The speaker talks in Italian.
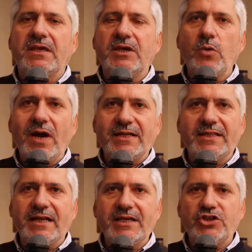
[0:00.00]
chi
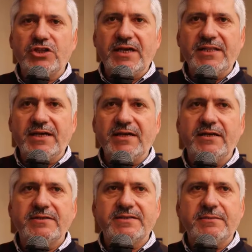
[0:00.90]
guarda la scena
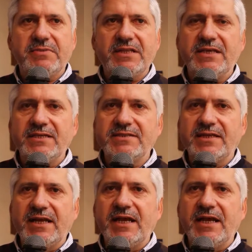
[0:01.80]
sembra di essere